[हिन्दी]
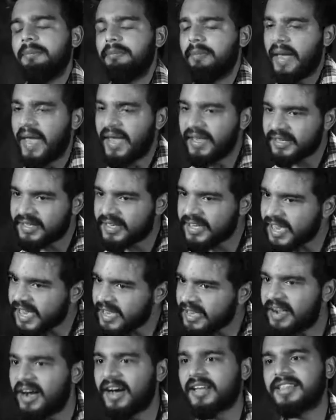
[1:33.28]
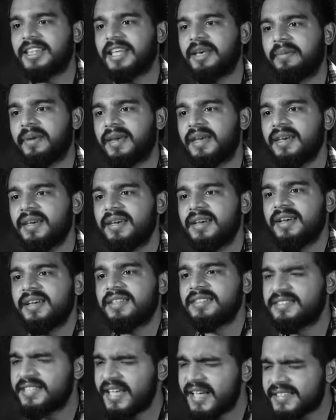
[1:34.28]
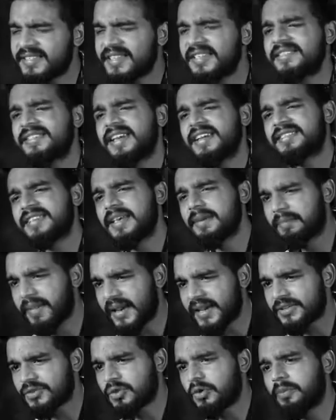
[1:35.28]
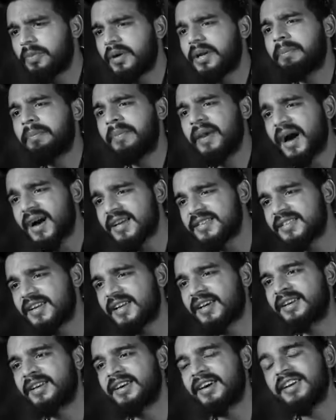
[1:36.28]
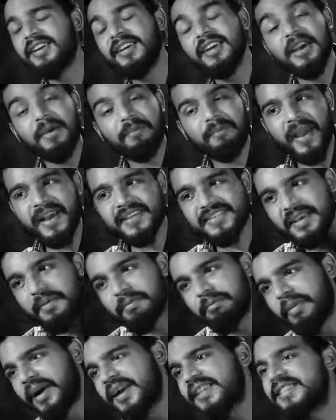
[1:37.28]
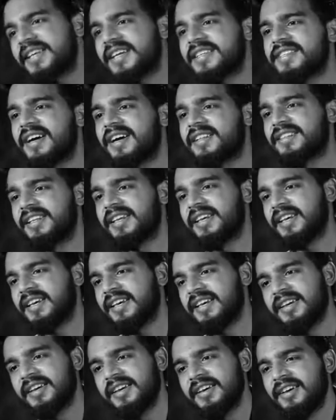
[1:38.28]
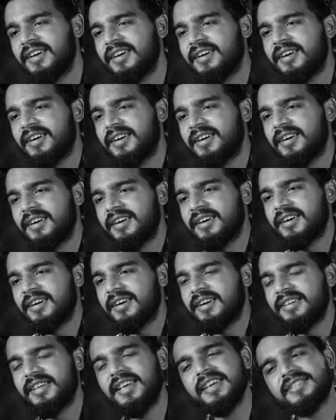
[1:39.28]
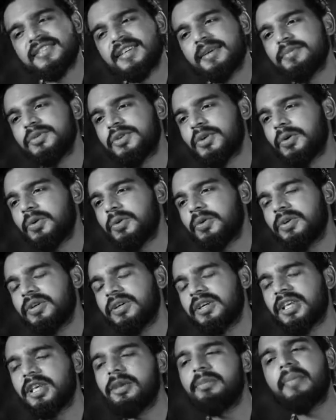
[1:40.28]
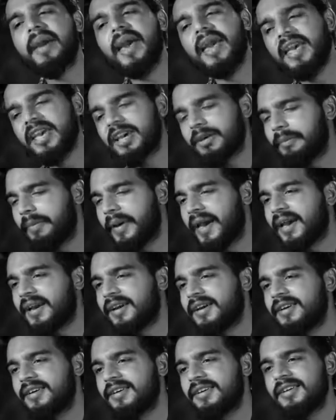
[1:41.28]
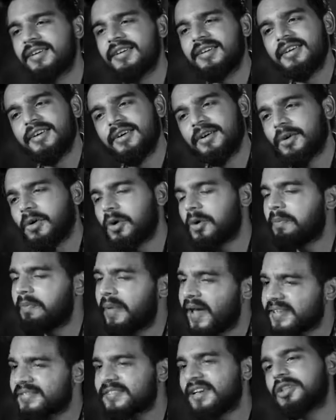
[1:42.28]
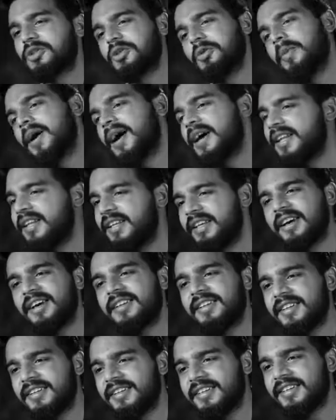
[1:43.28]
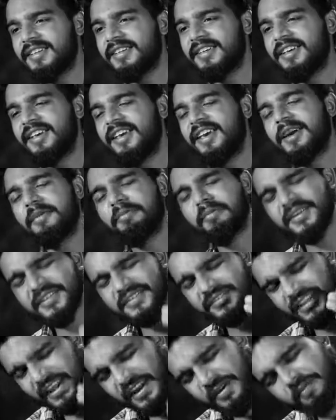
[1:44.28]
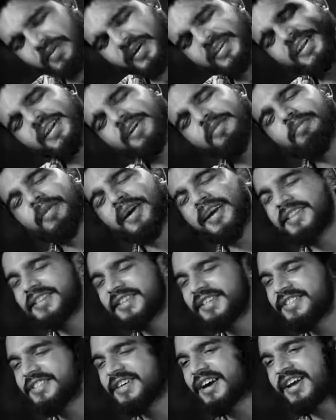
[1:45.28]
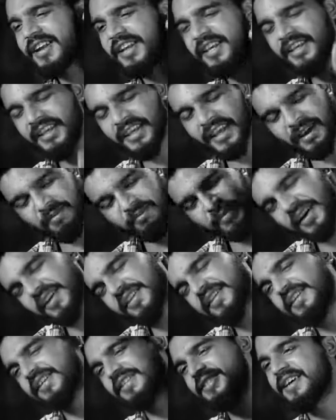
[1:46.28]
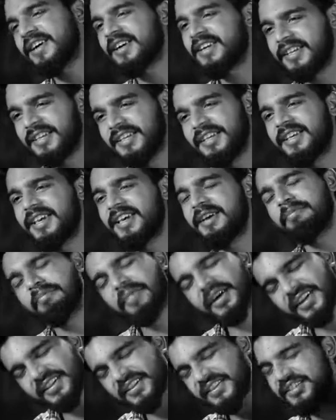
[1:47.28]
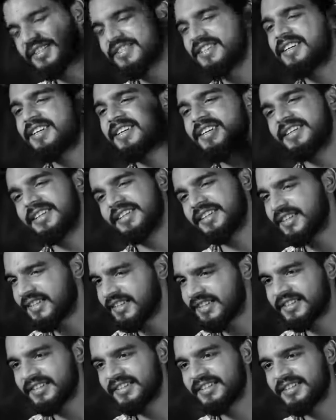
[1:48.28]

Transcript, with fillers: बैंक के खाते में जैसे जैसे पैसों पर ब्याज लगकर पैसे बढ़ते जाते हैं ये समझो कि मैं एक बैंक और पैसा तुम्हारी यादें बस दिन ब दिन बढ़ती जा रही हैं बढ़ती जा रही हैं बढ़ती जा रही हैं